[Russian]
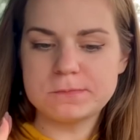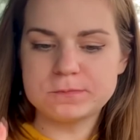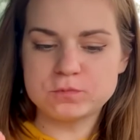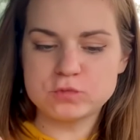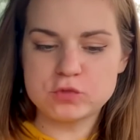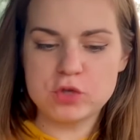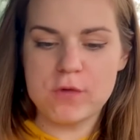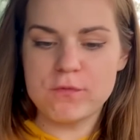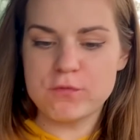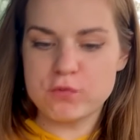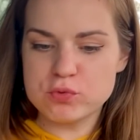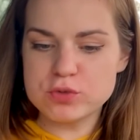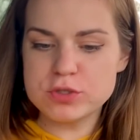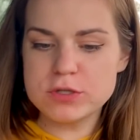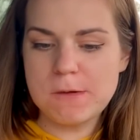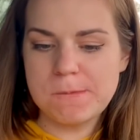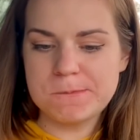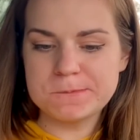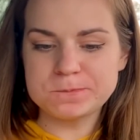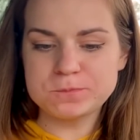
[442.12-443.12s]
Ну что,
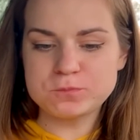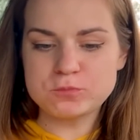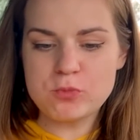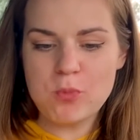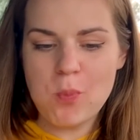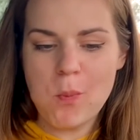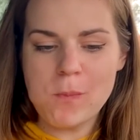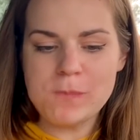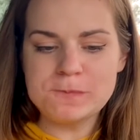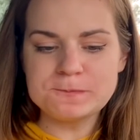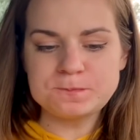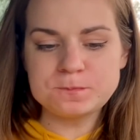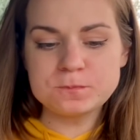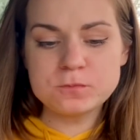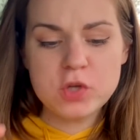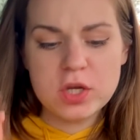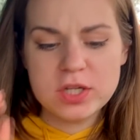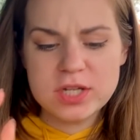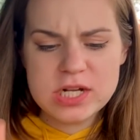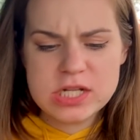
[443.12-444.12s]
вкусно. Ну,
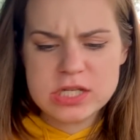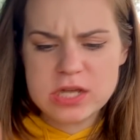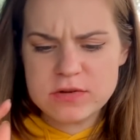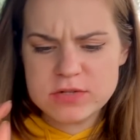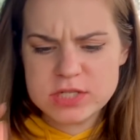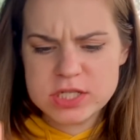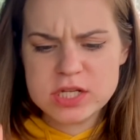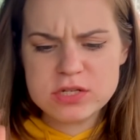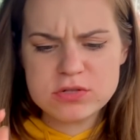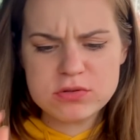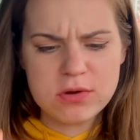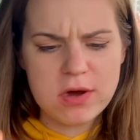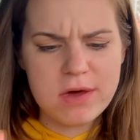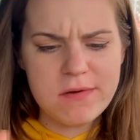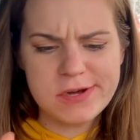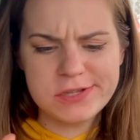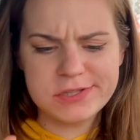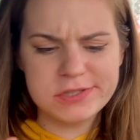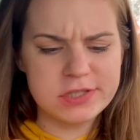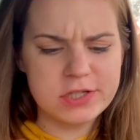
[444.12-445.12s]
котлетка, как всегда,
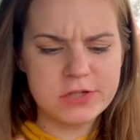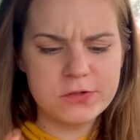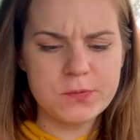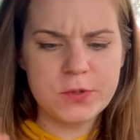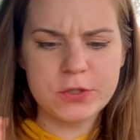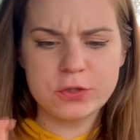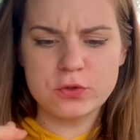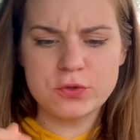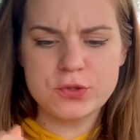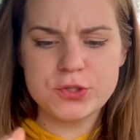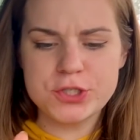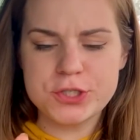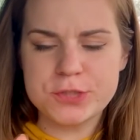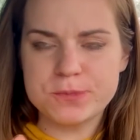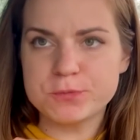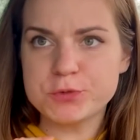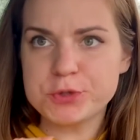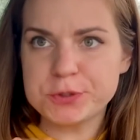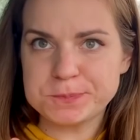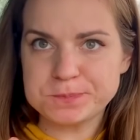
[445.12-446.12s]
суховатая, как в Макдональдсе,
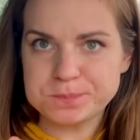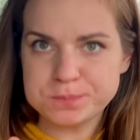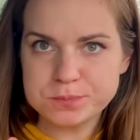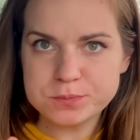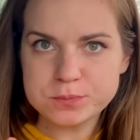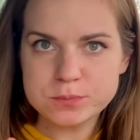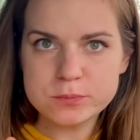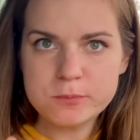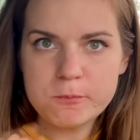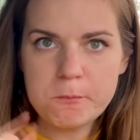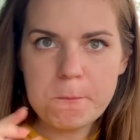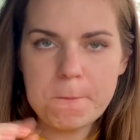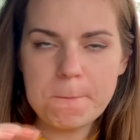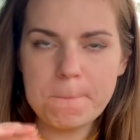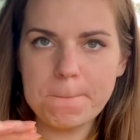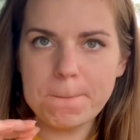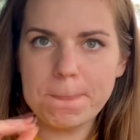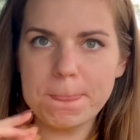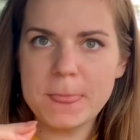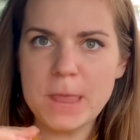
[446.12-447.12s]
но...
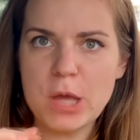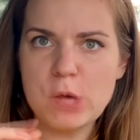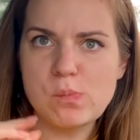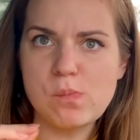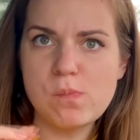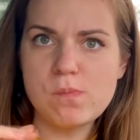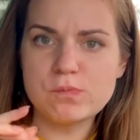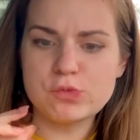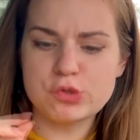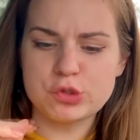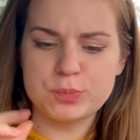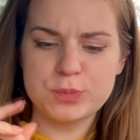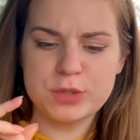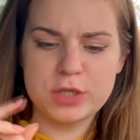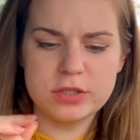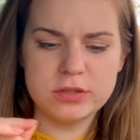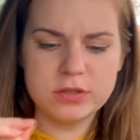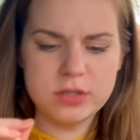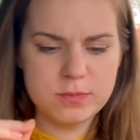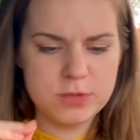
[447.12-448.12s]
Ммм, что-то
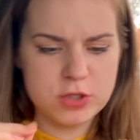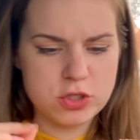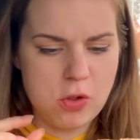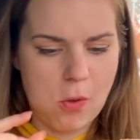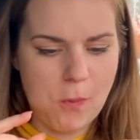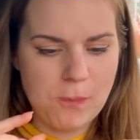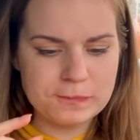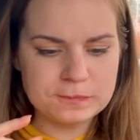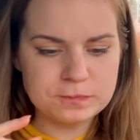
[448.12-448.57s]
пикантное пошло.